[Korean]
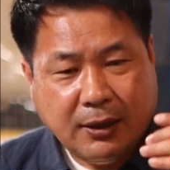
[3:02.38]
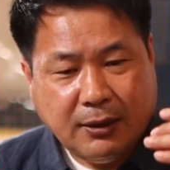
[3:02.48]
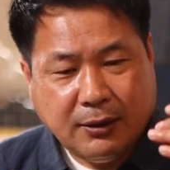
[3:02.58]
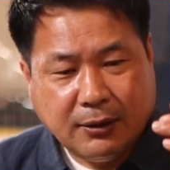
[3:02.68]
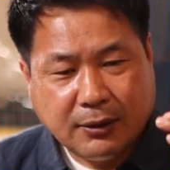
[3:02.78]

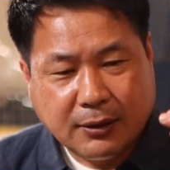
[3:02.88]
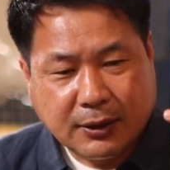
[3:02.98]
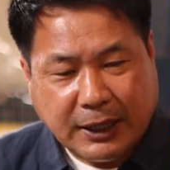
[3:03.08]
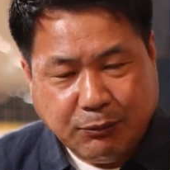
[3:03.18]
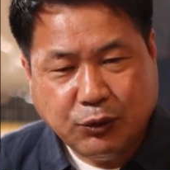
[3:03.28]
어,
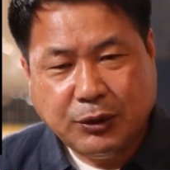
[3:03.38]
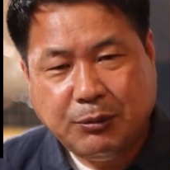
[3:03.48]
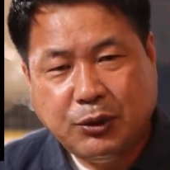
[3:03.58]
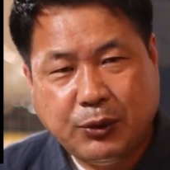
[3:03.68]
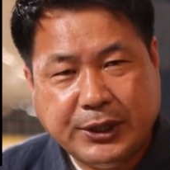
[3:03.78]

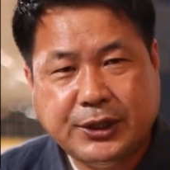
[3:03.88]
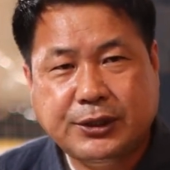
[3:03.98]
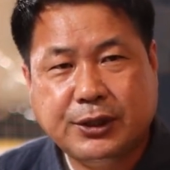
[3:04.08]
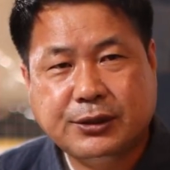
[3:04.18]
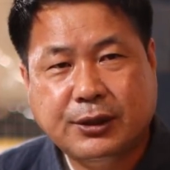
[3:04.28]
감독님이
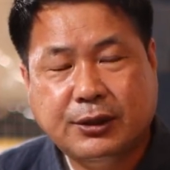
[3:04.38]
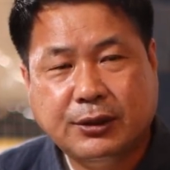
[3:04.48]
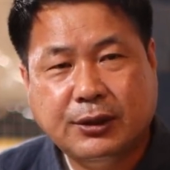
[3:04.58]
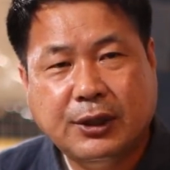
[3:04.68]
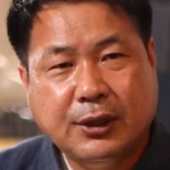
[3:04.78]

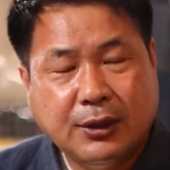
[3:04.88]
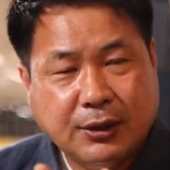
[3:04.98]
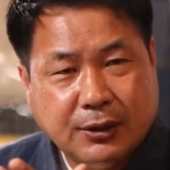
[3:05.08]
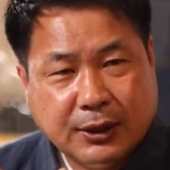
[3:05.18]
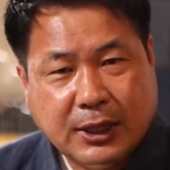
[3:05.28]
외치셔서
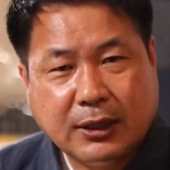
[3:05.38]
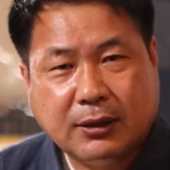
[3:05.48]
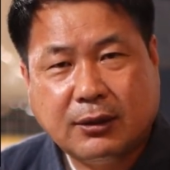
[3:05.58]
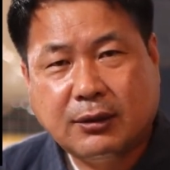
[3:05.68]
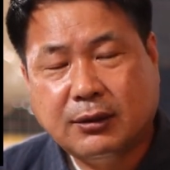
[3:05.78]

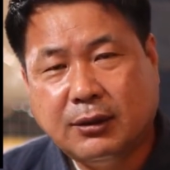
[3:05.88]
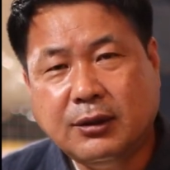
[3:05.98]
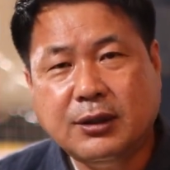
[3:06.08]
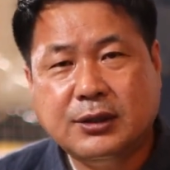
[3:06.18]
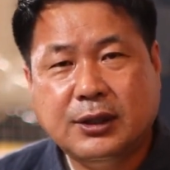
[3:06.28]
딱
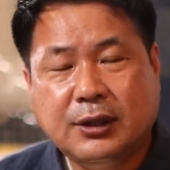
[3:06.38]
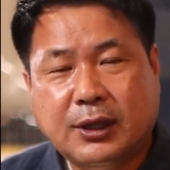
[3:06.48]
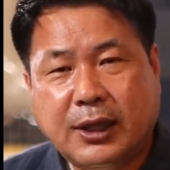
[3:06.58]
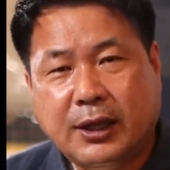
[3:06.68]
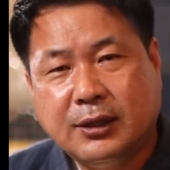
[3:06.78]
끊어질
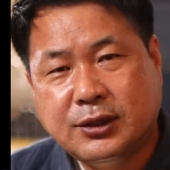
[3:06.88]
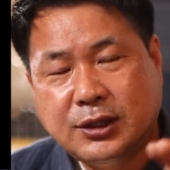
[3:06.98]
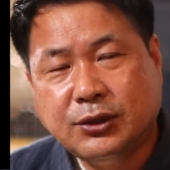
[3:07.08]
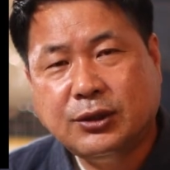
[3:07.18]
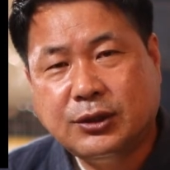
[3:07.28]
때
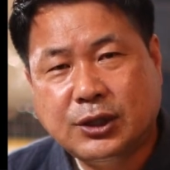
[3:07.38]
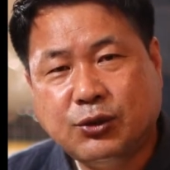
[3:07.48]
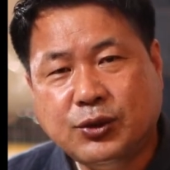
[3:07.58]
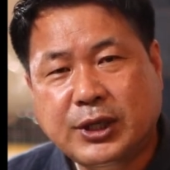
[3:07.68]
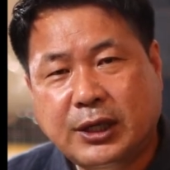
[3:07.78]
찍을,
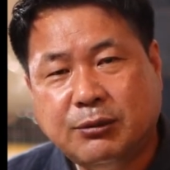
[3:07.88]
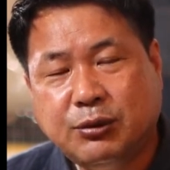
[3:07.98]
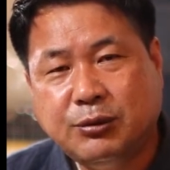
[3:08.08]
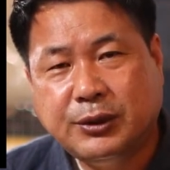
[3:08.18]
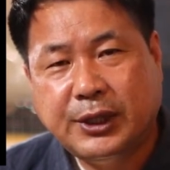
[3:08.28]
찍고자 하는
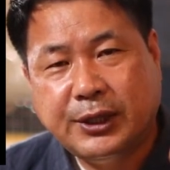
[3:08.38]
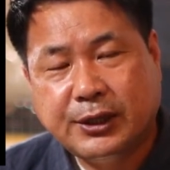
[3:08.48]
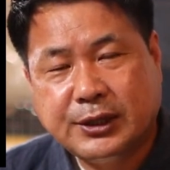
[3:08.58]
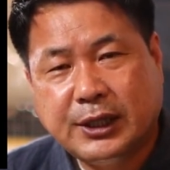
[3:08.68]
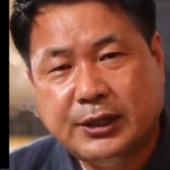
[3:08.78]
부분들의
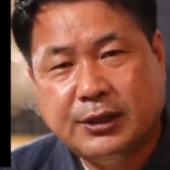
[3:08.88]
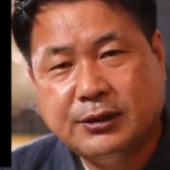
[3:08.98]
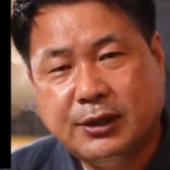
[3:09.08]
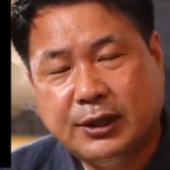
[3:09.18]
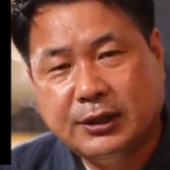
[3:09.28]
영상이
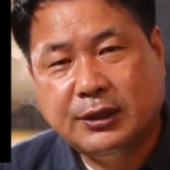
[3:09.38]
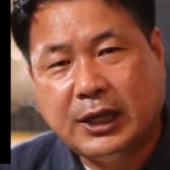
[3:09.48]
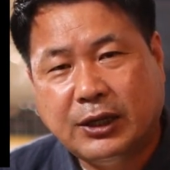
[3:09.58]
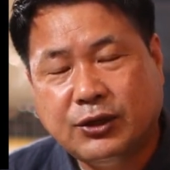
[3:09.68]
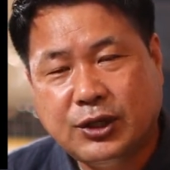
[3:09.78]
있어서 그
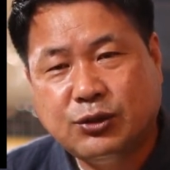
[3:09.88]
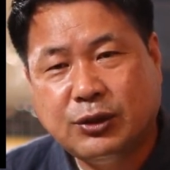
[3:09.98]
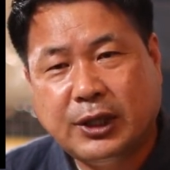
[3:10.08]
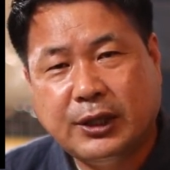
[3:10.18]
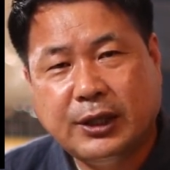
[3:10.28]
단위가, 최소
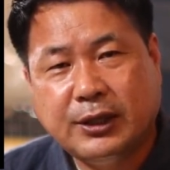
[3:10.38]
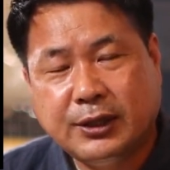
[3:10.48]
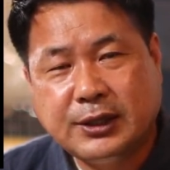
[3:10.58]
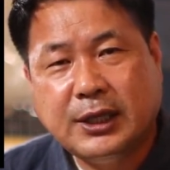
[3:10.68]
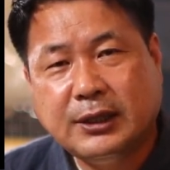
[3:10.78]
단위가
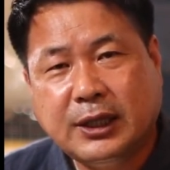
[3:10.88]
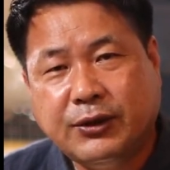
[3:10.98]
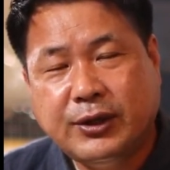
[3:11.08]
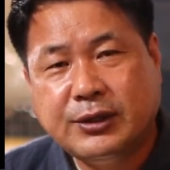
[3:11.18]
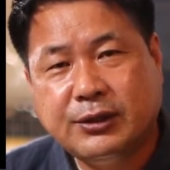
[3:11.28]
영상
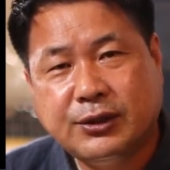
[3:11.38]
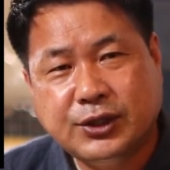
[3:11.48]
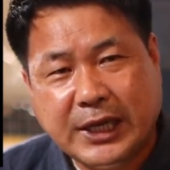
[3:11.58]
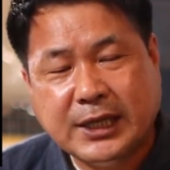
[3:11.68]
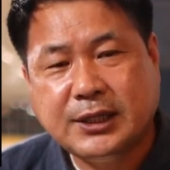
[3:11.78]
단위에서는
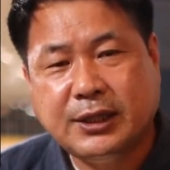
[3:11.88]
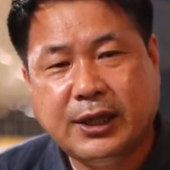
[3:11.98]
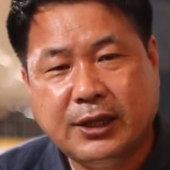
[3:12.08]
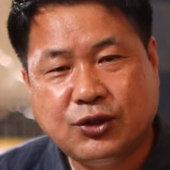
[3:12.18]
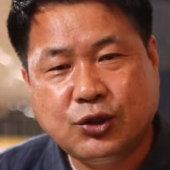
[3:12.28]

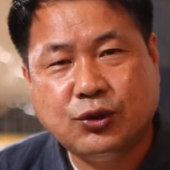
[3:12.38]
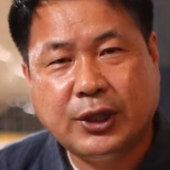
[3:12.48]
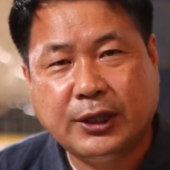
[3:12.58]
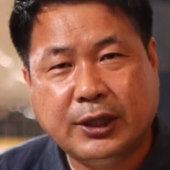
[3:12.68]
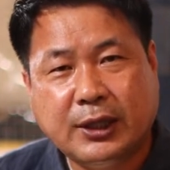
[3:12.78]
샷인데, 최소
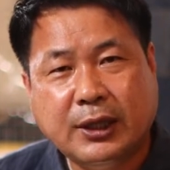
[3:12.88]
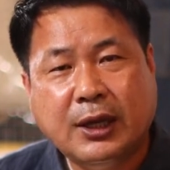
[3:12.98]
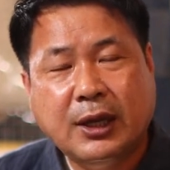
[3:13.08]
단위가.